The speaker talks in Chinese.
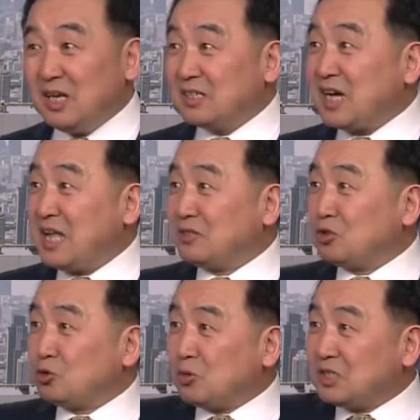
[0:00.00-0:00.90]
敢
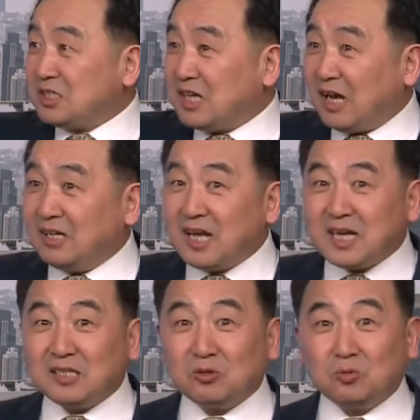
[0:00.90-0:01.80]
做人
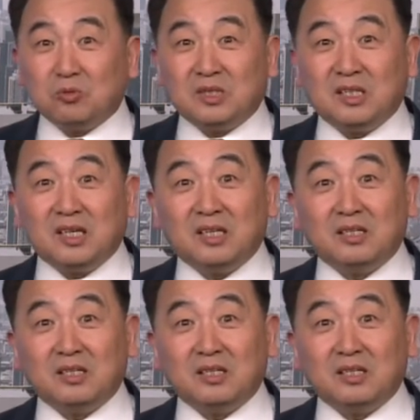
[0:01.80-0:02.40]
类的主席，